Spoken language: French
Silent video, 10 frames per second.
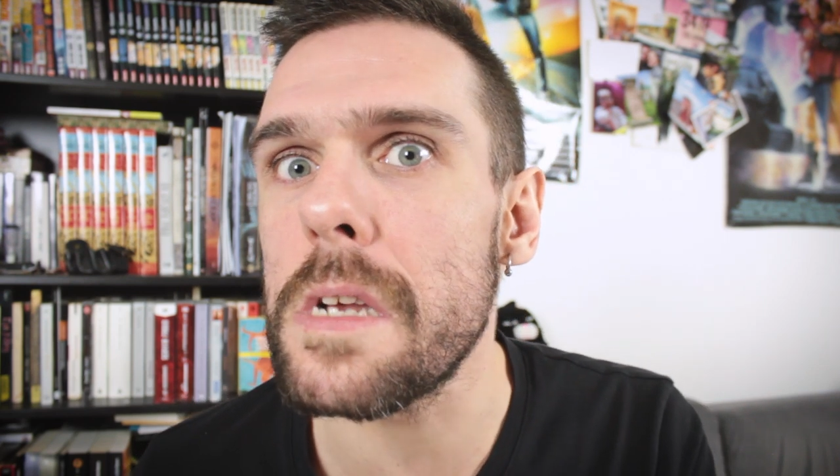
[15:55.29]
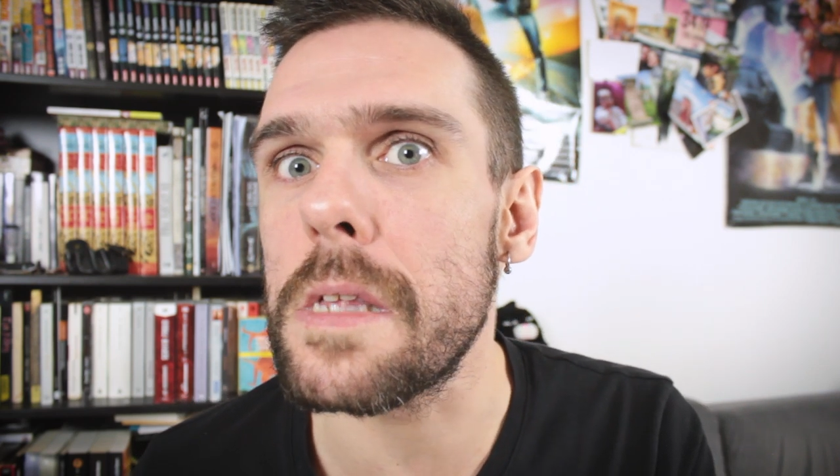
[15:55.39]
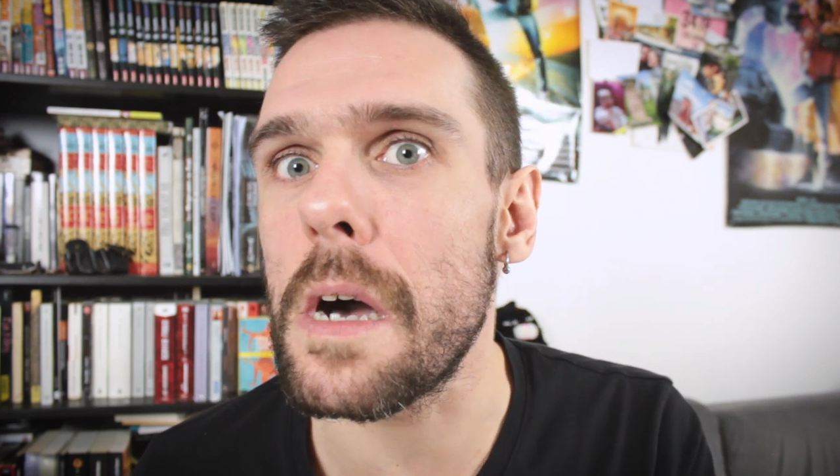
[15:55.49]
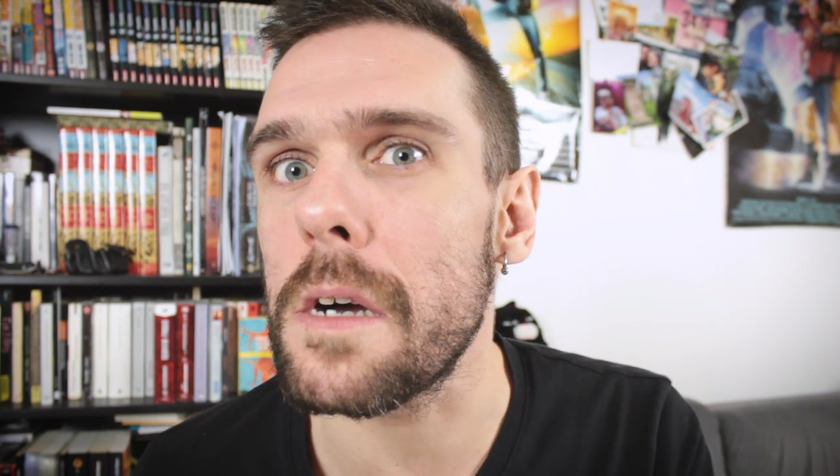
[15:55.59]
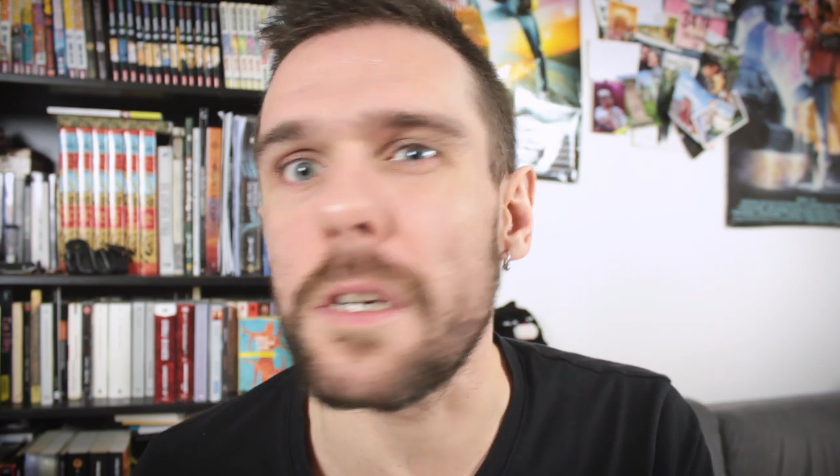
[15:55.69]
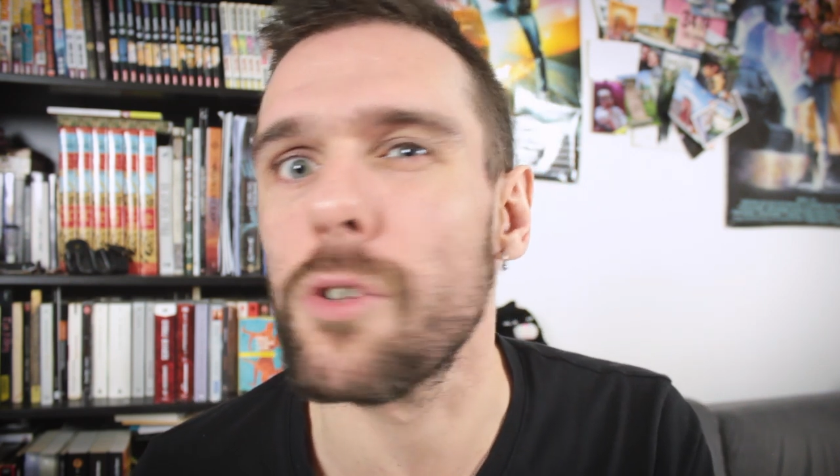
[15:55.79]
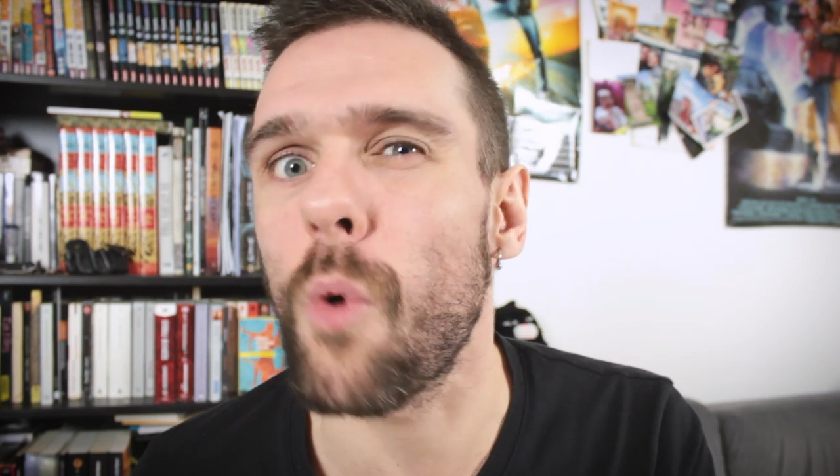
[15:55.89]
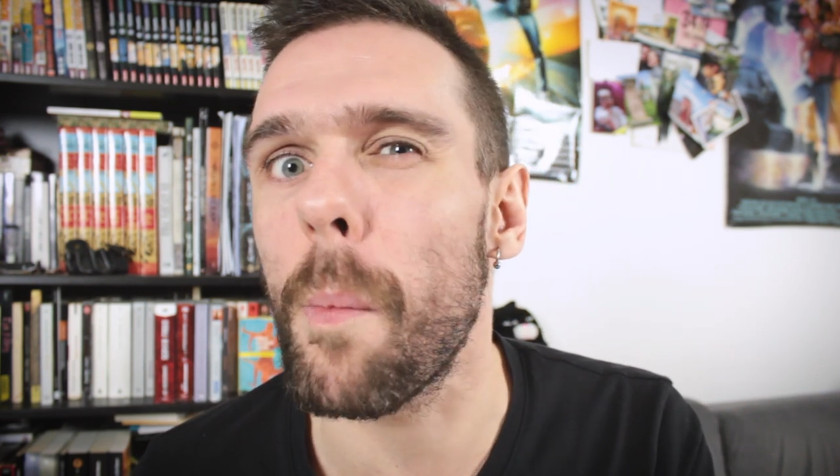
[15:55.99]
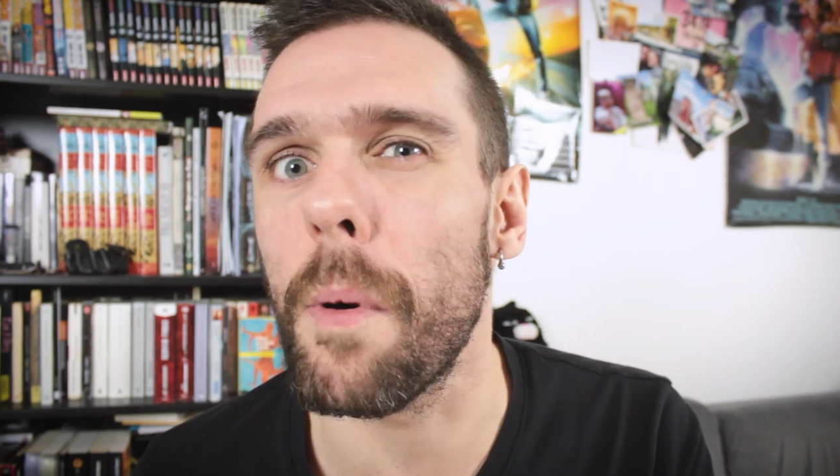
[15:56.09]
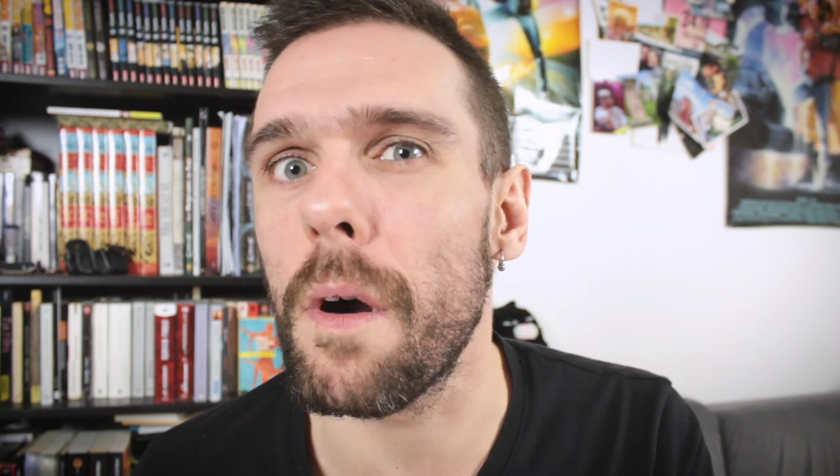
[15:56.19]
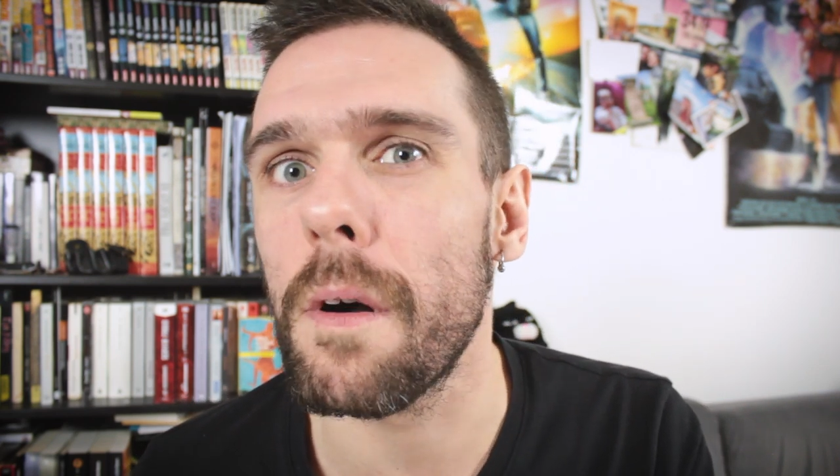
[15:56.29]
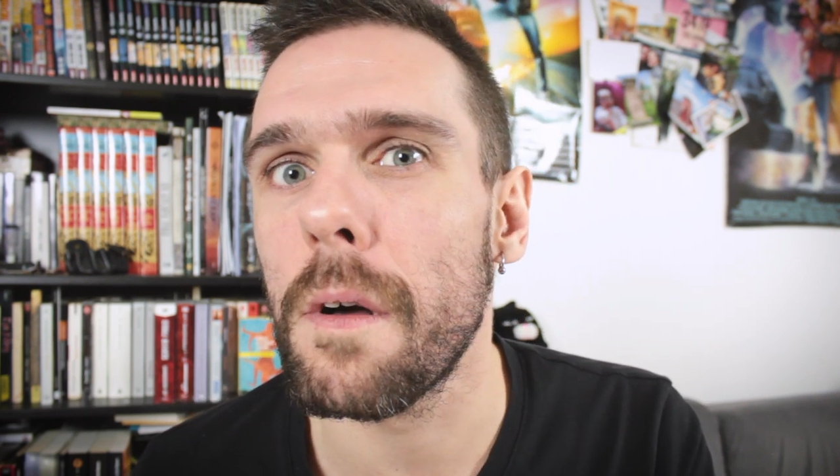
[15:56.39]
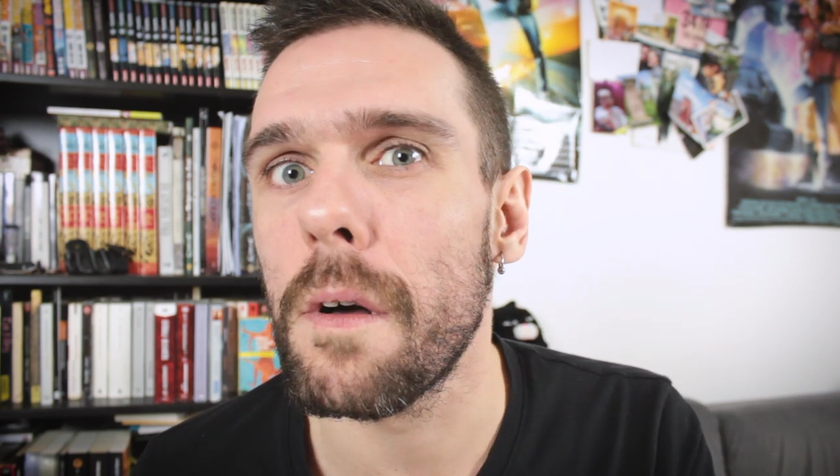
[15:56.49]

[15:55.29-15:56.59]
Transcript: l'État, et je crois pas.